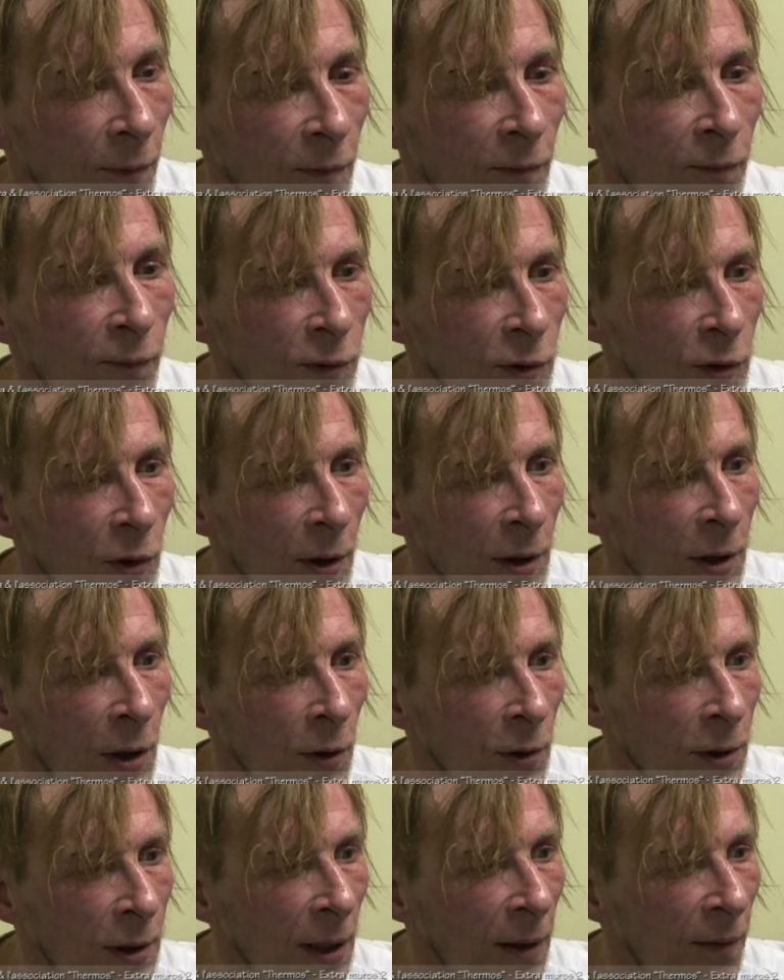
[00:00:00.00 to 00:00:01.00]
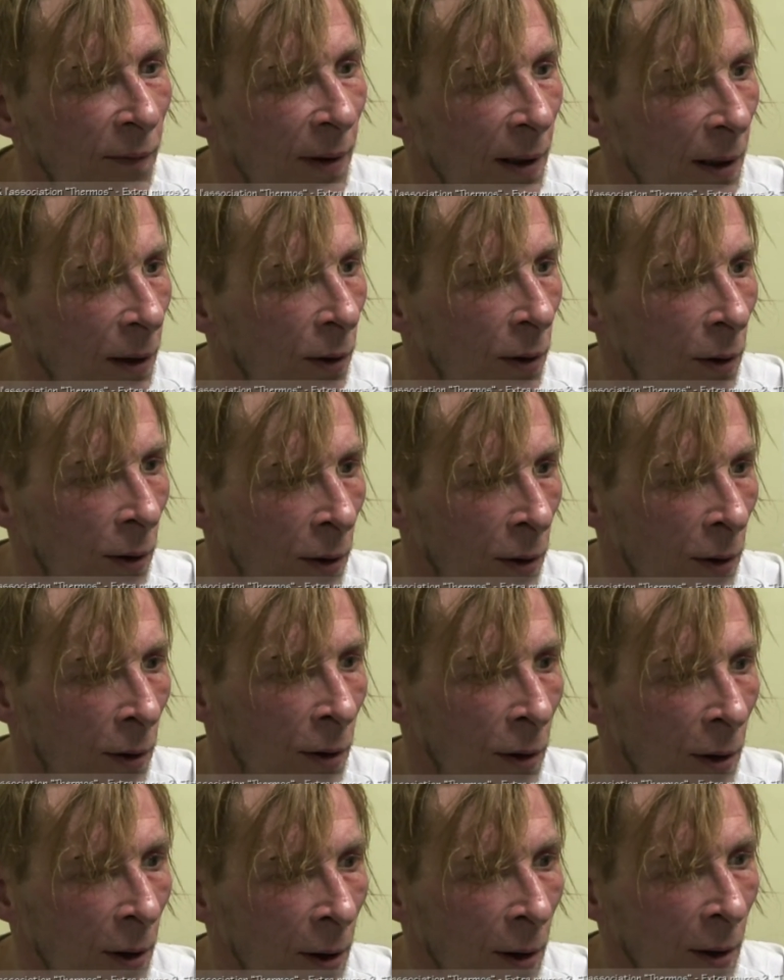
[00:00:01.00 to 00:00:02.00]
vous orienter vers, euh,
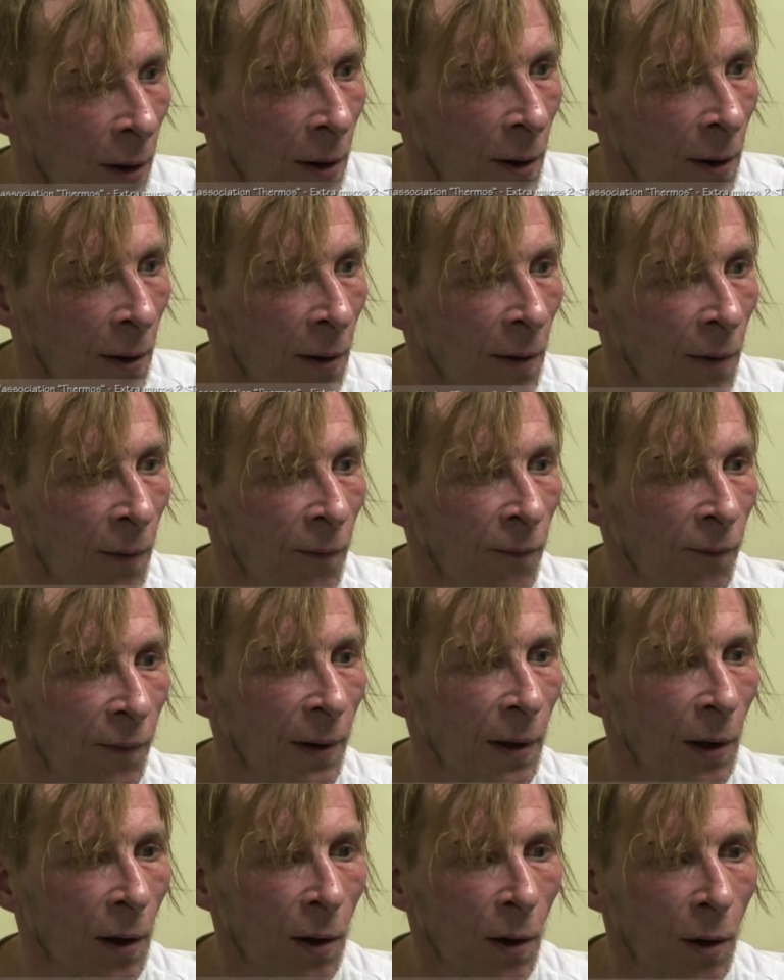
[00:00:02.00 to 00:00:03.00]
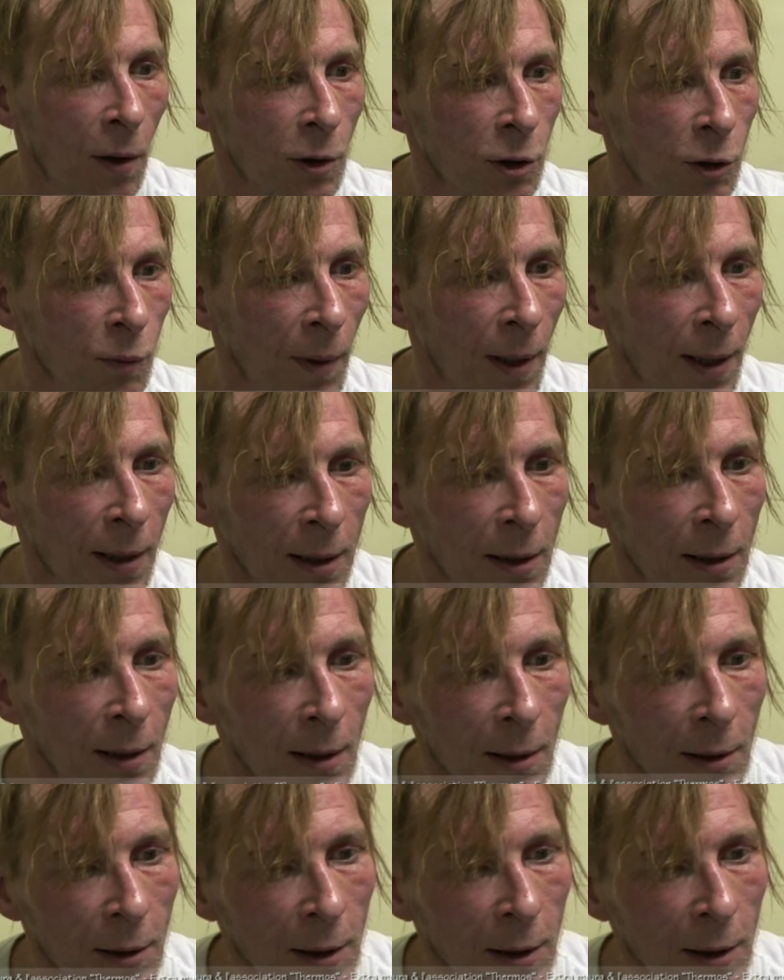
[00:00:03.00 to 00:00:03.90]
vers un chemin qui